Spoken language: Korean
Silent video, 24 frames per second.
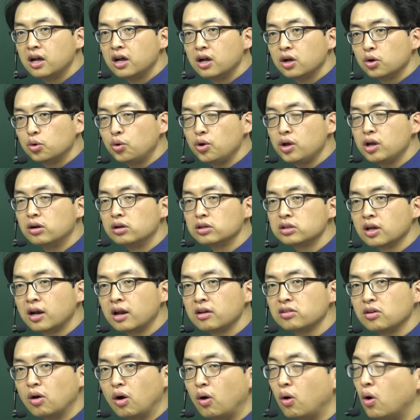그리고 이걸
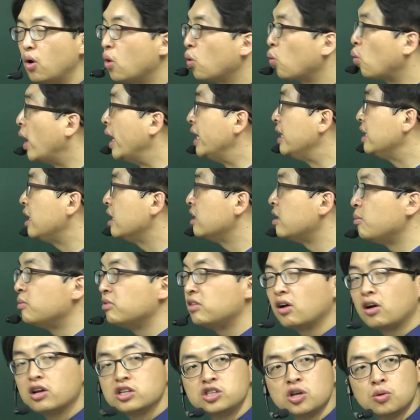떠나서
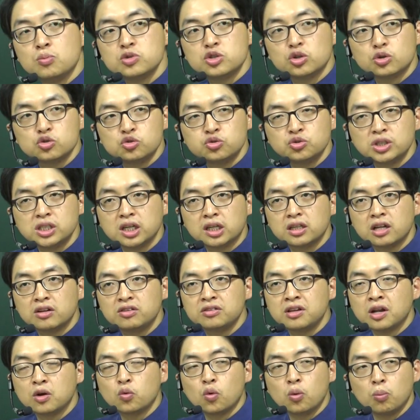관계대명사가 시험 문제로 출제가
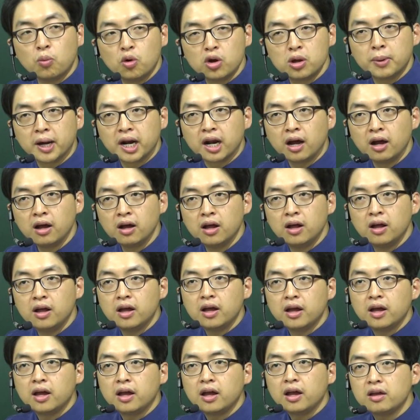됐을 때는 꼭 뭐 해봐라?
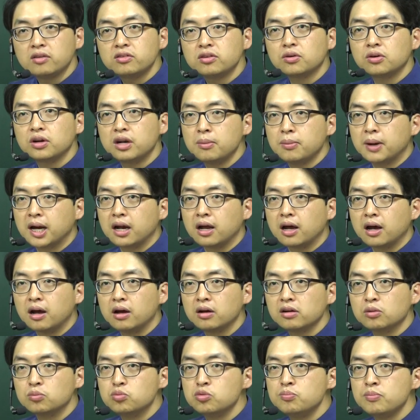해석을 해봐라.
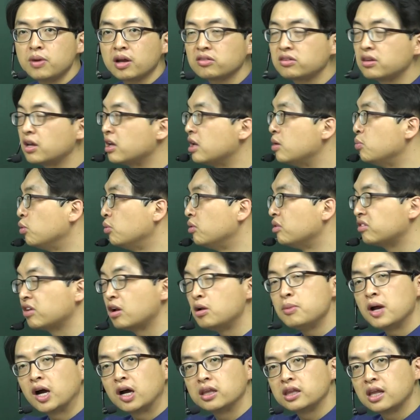그 문맥상 이 부분을
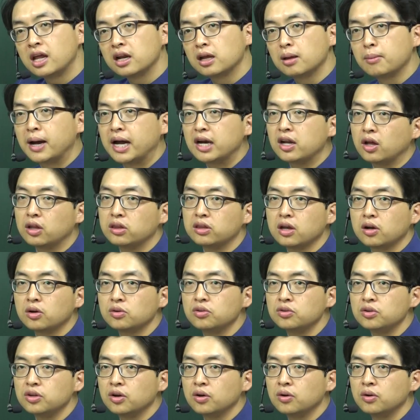설명한다는 게 말이 안
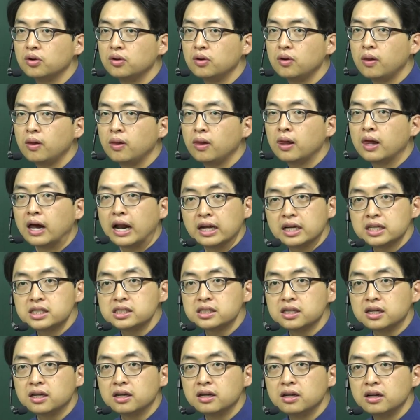되거든요.
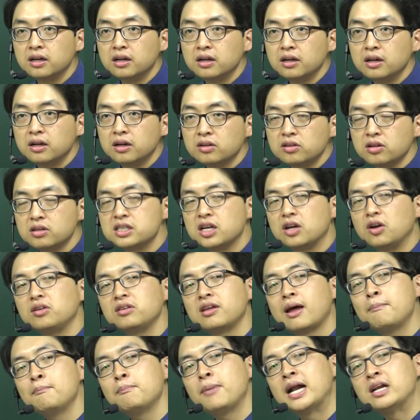알겠지? 그래서 이제
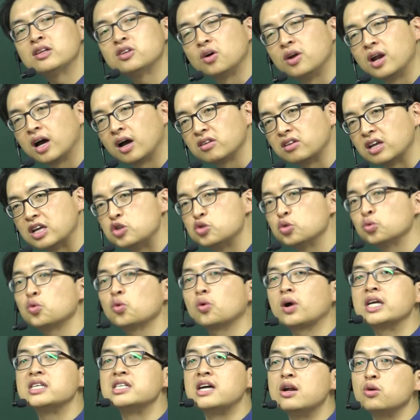여기서 한 발 더 나가서 이
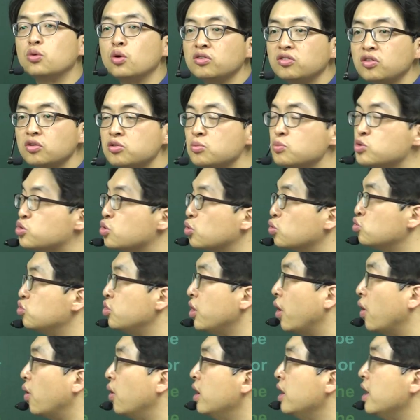정도까지 알고 있었으면
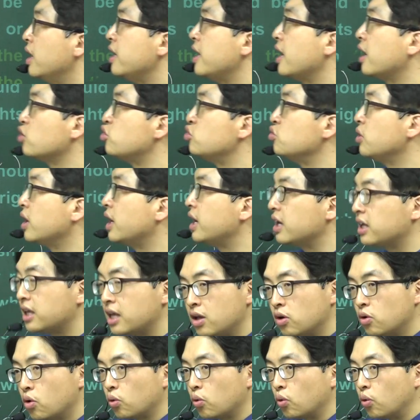좋고요. 얘가 중간에
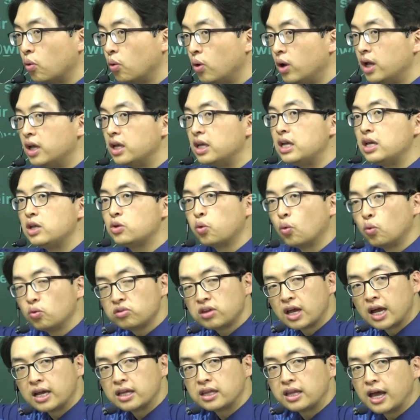낀 거고 이
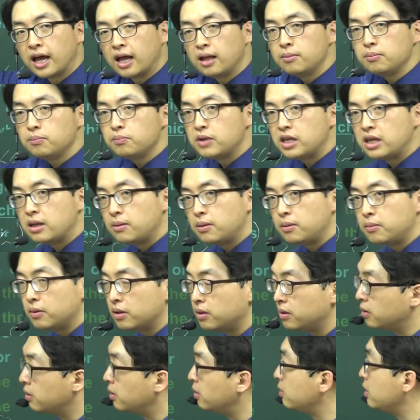동사에 대한 이,
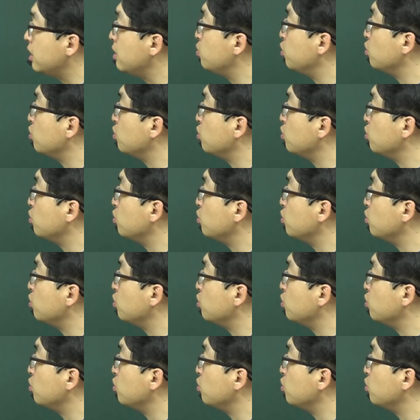어, 이